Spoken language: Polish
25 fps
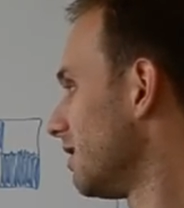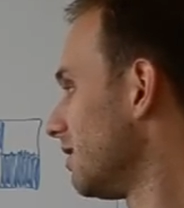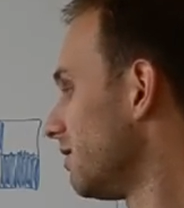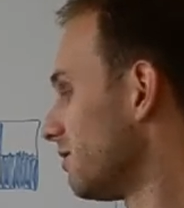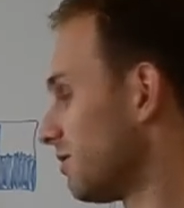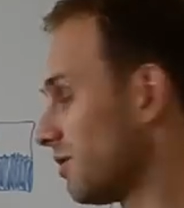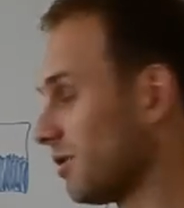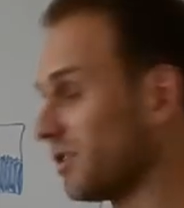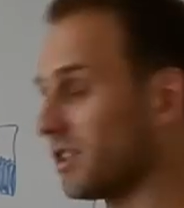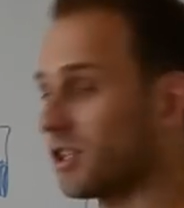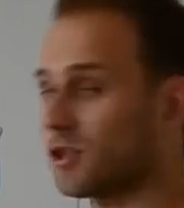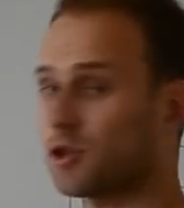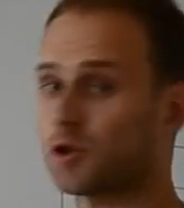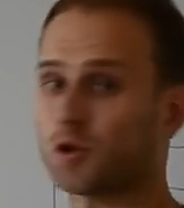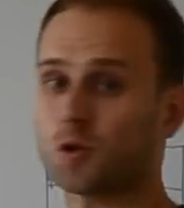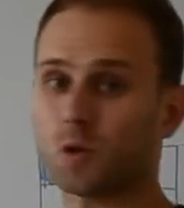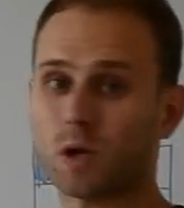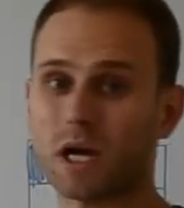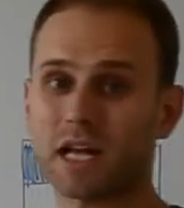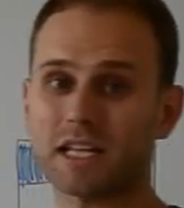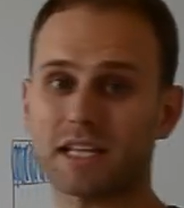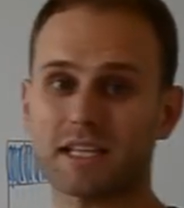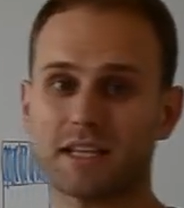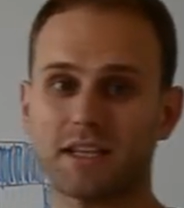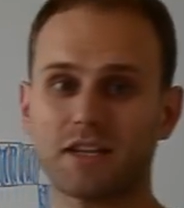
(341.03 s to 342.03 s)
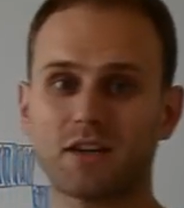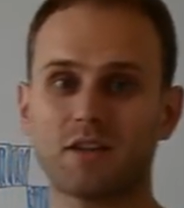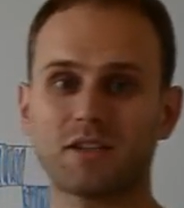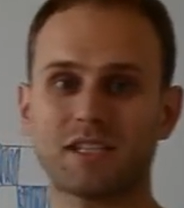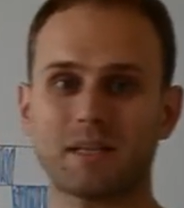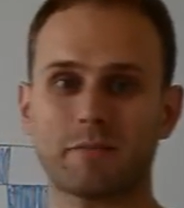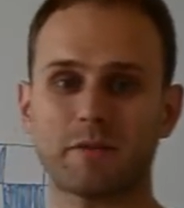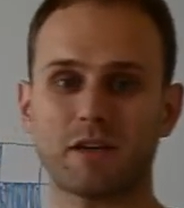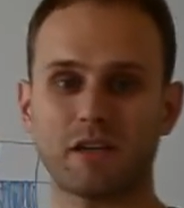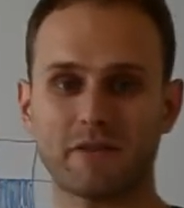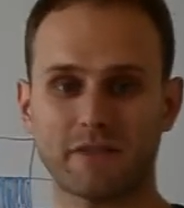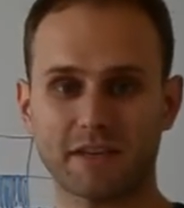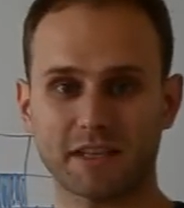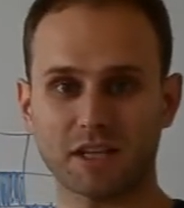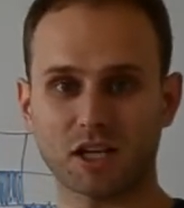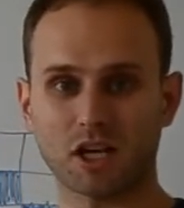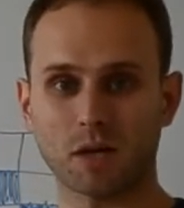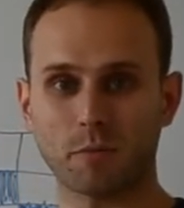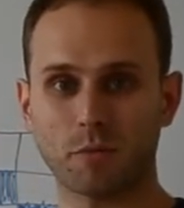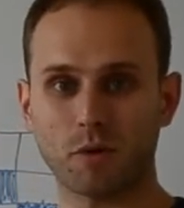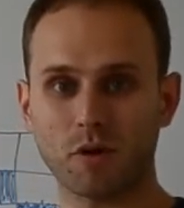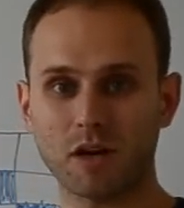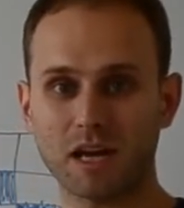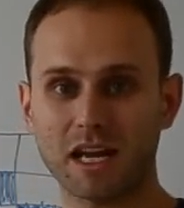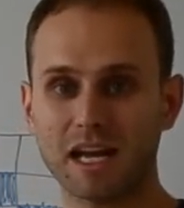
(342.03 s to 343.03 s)
Y, to znaczy szukania tego
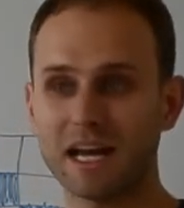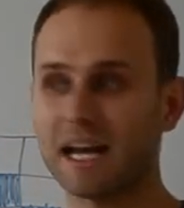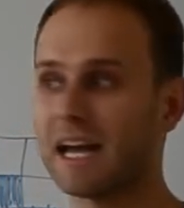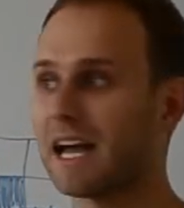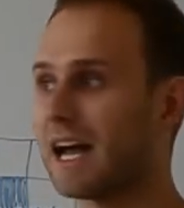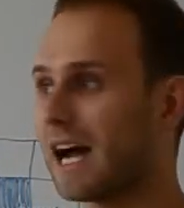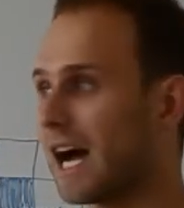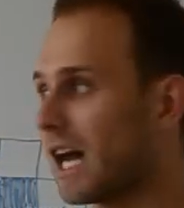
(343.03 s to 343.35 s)
zamalowanego pola,